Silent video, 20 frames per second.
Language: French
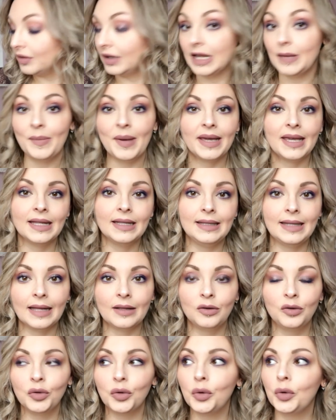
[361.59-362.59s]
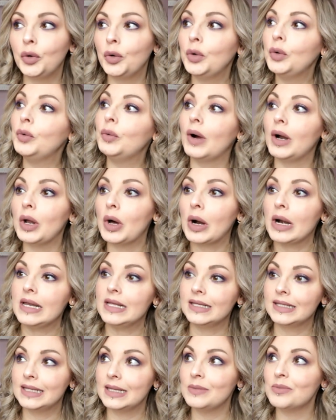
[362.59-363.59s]
dans les paquets de gâteaux ou alors
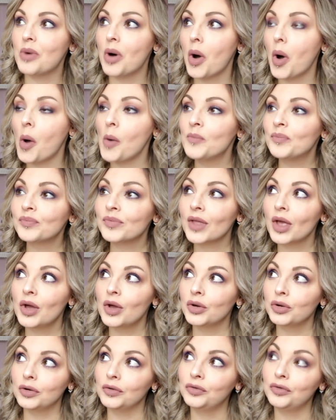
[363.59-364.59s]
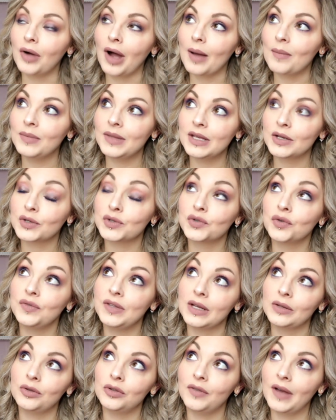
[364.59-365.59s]
les aimants que vous ramenez en
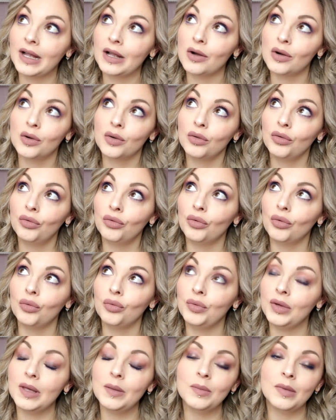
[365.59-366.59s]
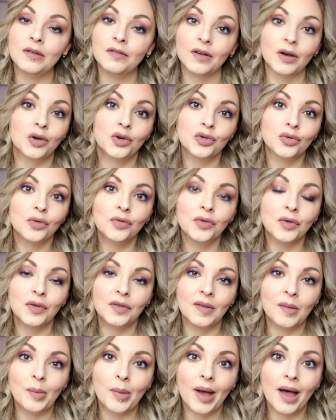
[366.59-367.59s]
souvenir de vacances, oui mais enfin je trouve que
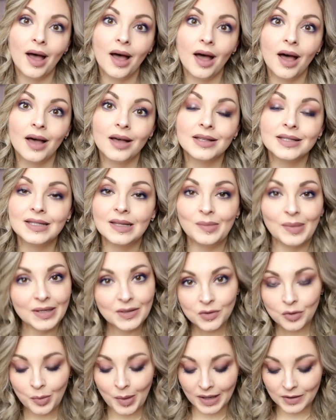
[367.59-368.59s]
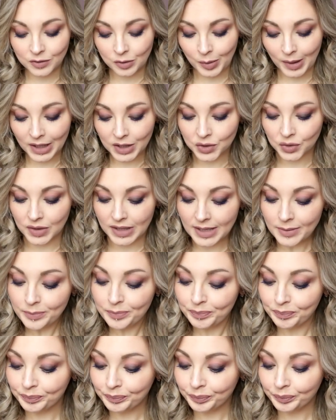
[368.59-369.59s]
c'est pas, pas super super joli.
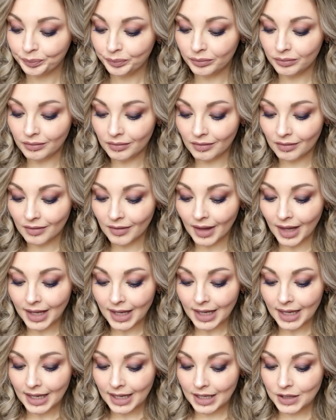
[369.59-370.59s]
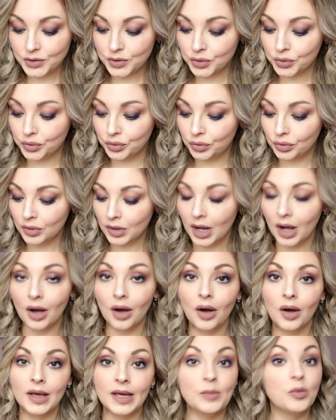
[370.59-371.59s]
Et du coup,
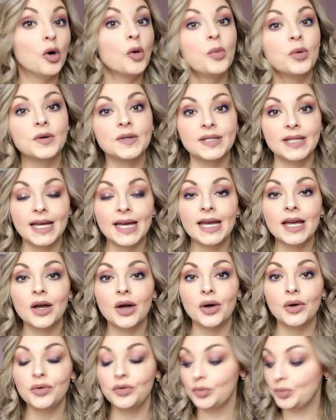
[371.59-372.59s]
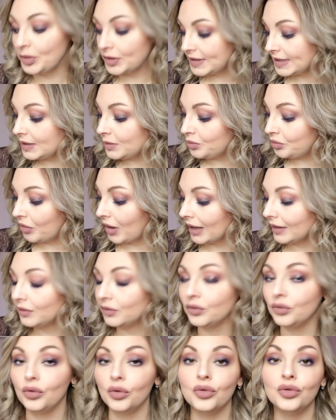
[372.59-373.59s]
euh, il proposait une petite
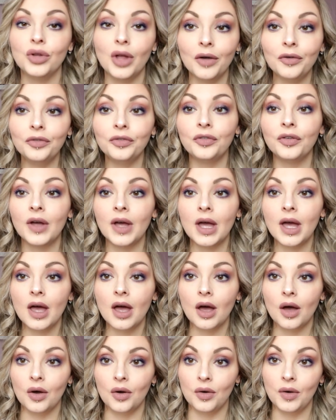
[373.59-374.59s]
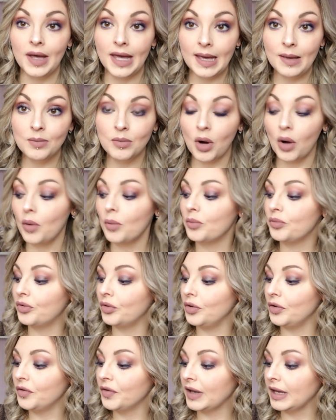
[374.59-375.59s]
boîte de 9 euh, aimants
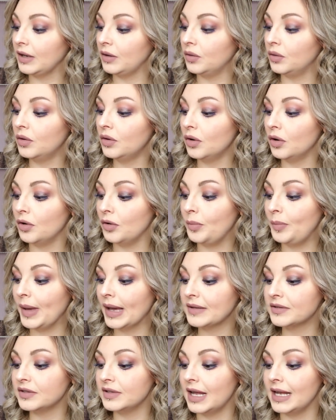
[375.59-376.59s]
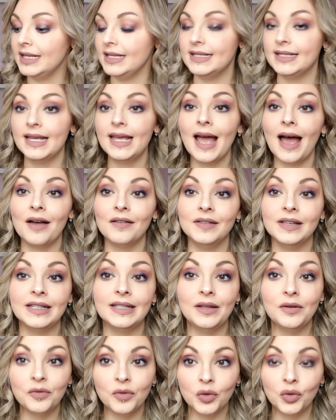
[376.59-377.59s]
pour le frigo euh, personnalisé avec
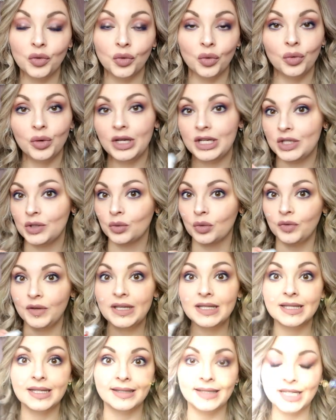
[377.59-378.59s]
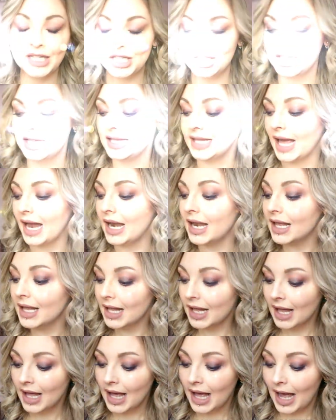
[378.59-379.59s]
des photos. Et j'ai trouvé que c'était génial.
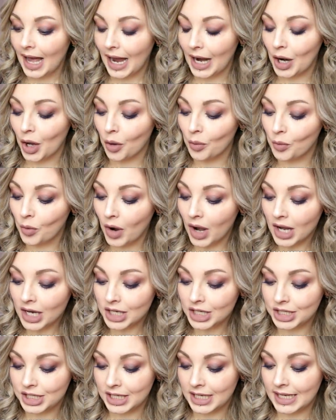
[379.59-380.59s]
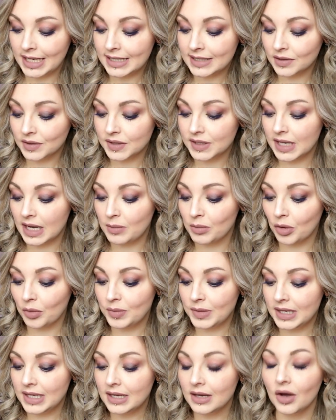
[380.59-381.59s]
Alors moi, j'ai essentiellement
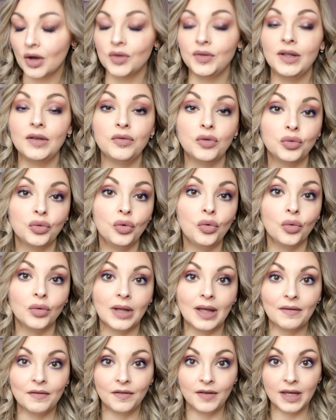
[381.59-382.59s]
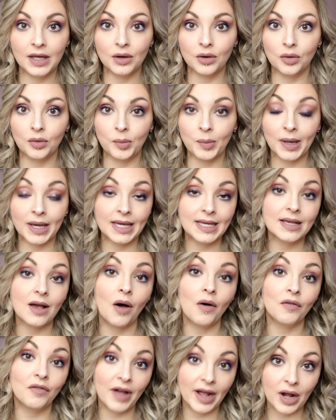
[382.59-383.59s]
mis des photos qu'on avait prises
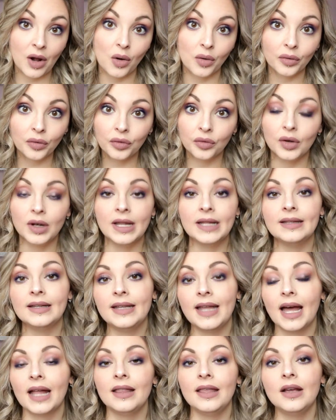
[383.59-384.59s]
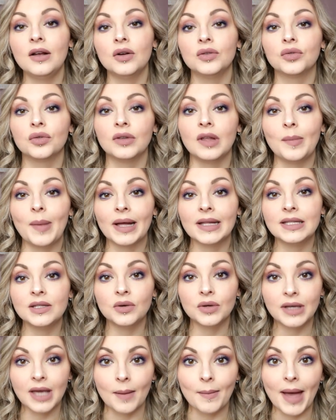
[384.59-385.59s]
en vacances l'été dernier quand on est parti
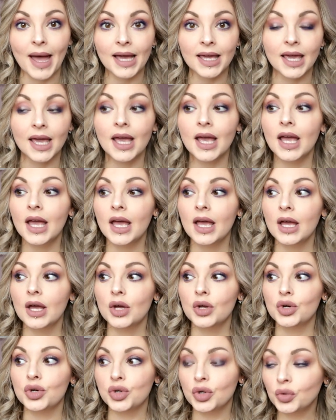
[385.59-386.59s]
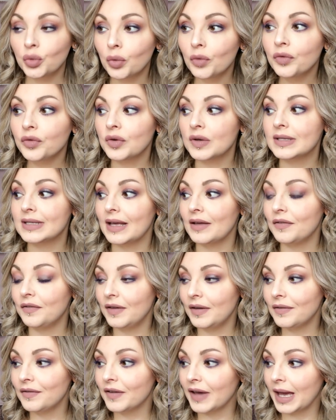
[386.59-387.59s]
en Camargue. Je trouve que ça
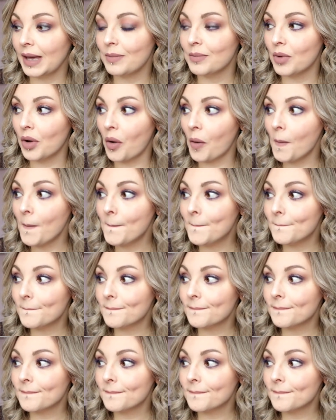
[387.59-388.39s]
fait vraiment